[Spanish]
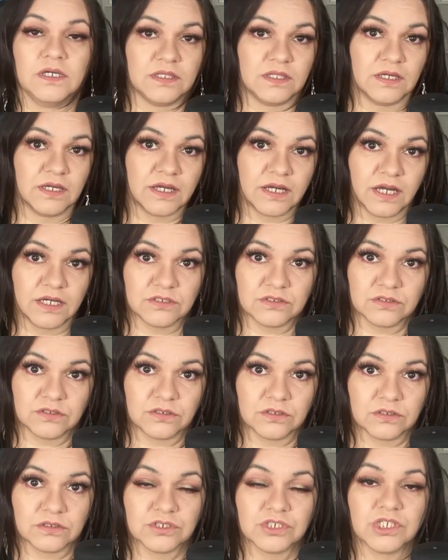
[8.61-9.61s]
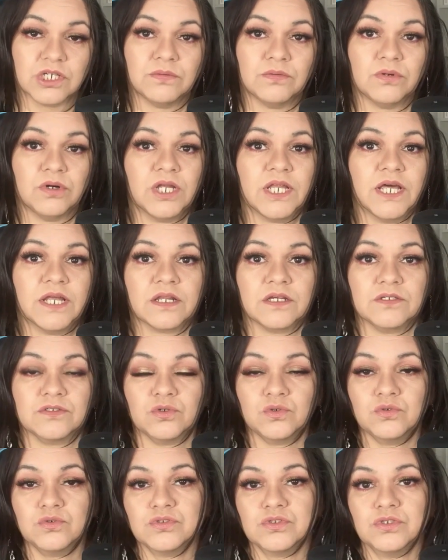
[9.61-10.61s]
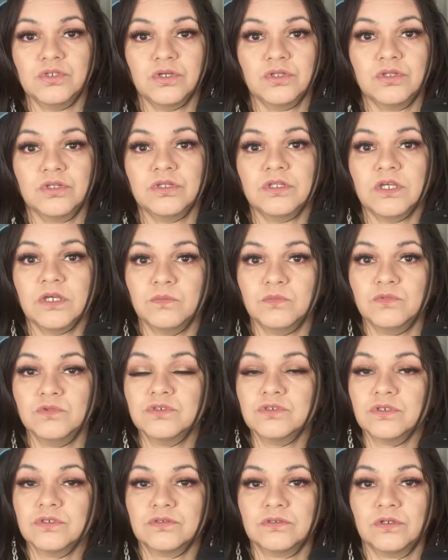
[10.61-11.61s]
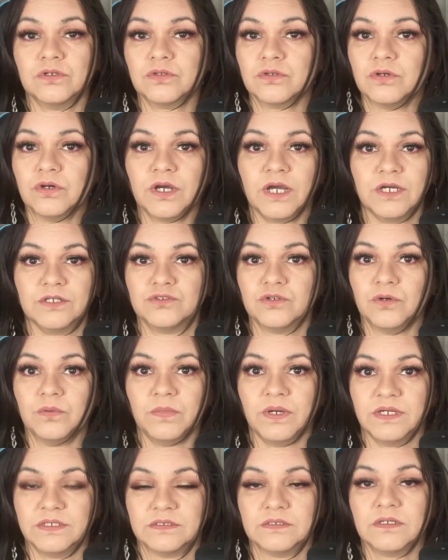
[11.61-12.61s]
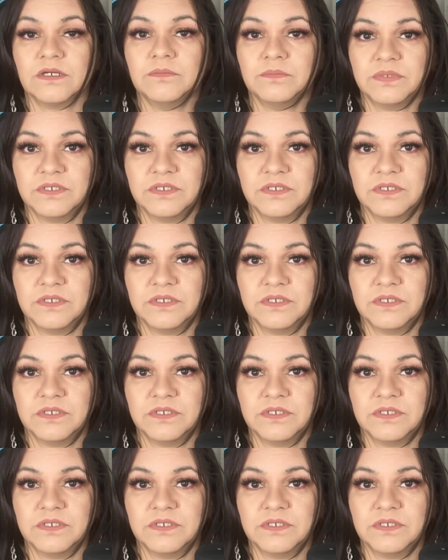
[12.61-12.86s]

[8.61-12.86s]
Este caso llevó a la resolución de muchos otros casos más.